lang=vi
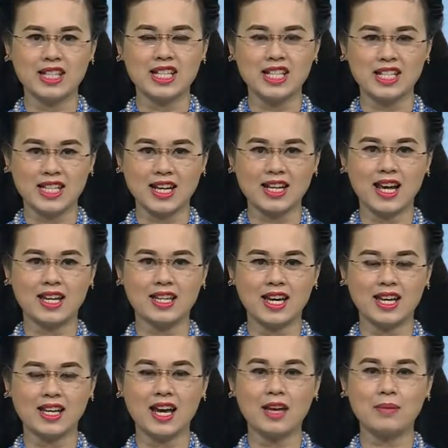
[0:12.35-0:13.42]
Sáng nay,
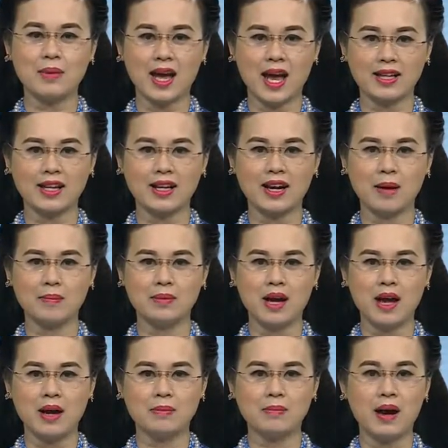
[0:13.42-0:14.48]
ngày 12 tháng 5,
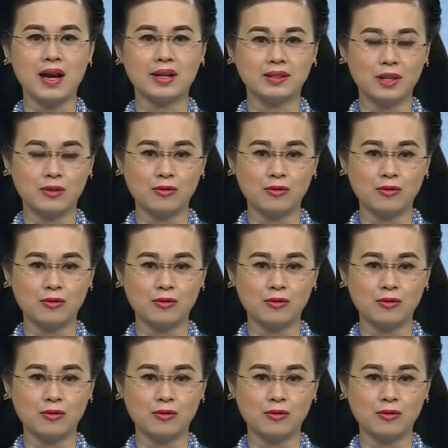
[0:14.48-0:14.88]
Ban Thường